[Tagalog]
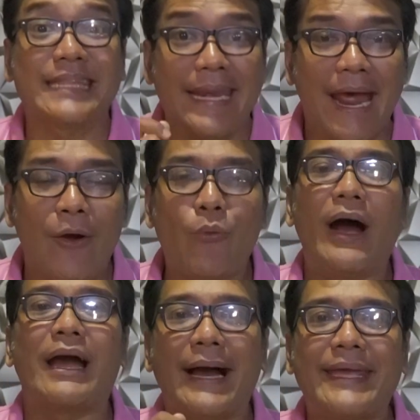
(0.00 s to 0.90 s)

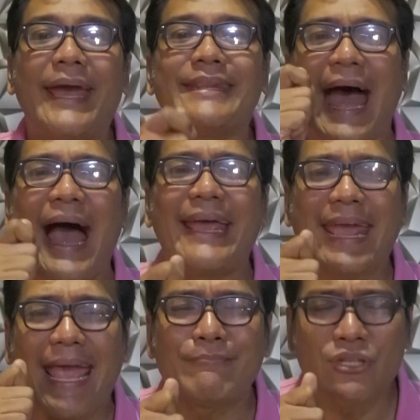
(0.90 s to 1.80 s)
Tinawag. Again,
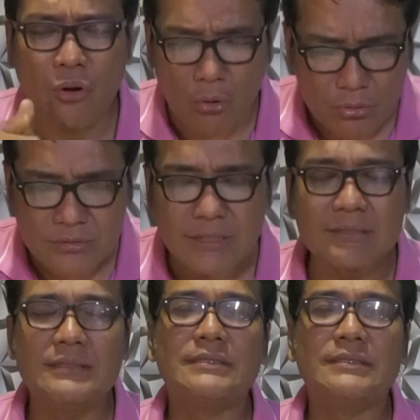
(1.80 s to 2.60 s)
I am cold.